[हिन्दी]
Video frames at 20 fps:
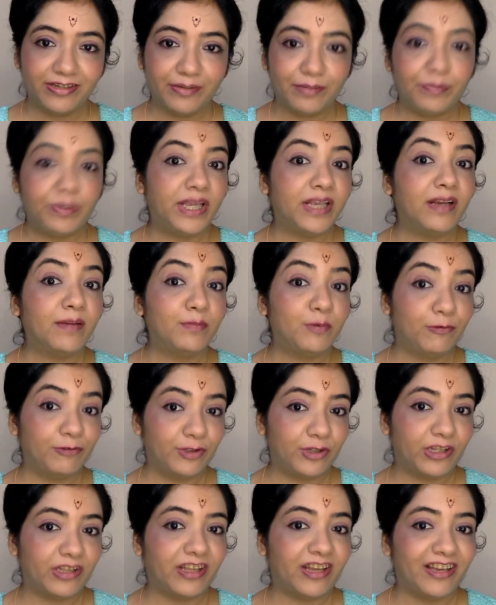ब्रेकअप हो
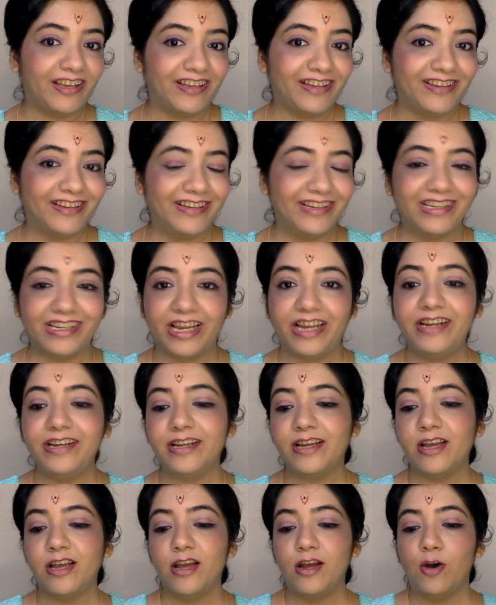जाता है राइट
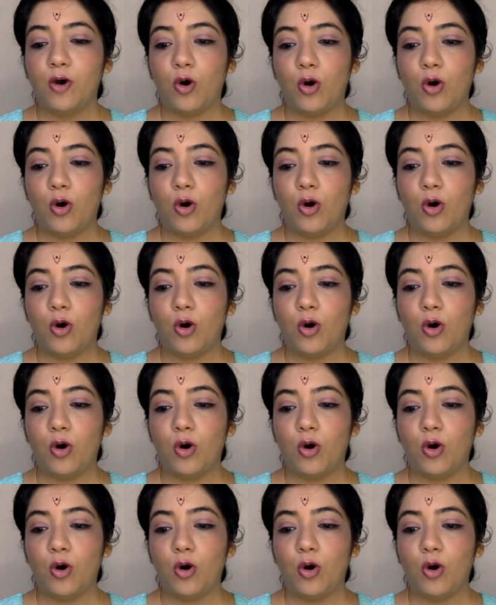right?